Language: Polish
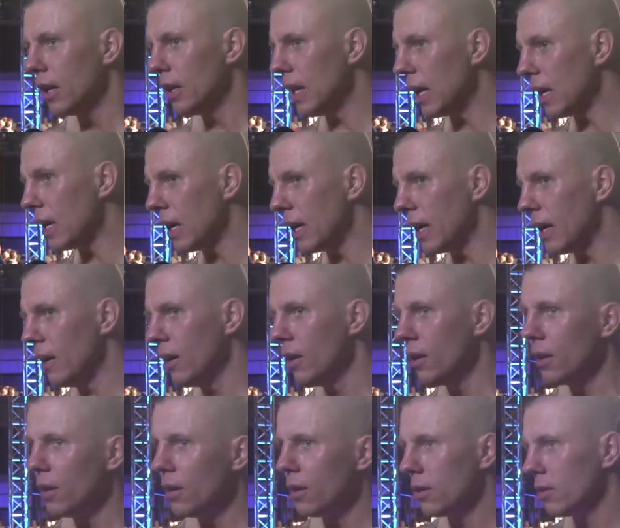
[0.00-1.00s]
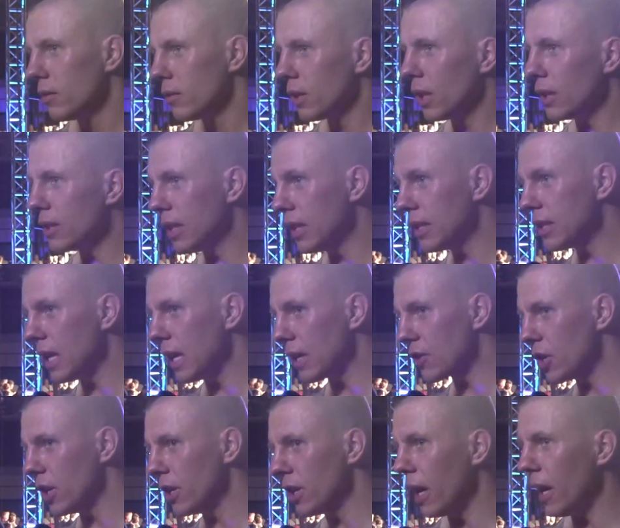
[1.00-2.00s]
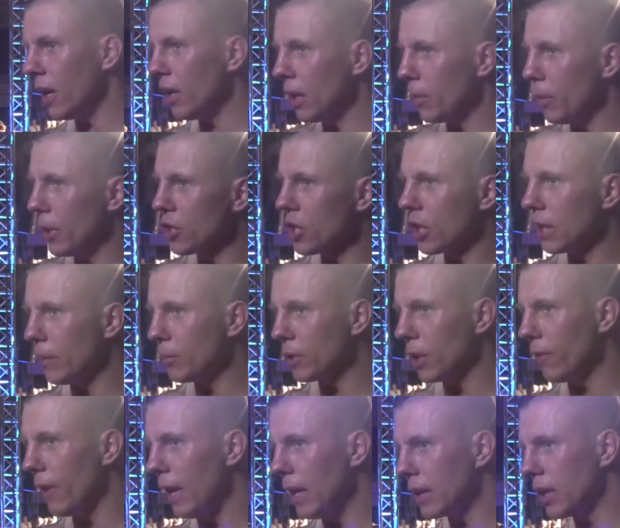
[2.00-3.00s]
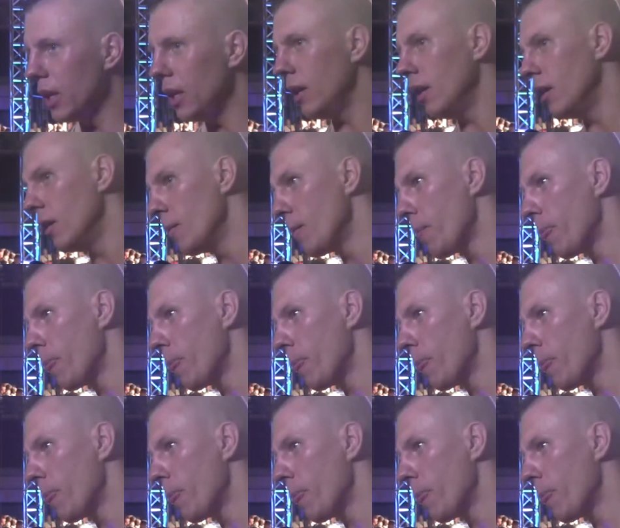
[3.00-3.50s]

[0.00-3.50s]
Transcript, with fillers: I nagle decyzja, że nie, nie będzie tam tej walki,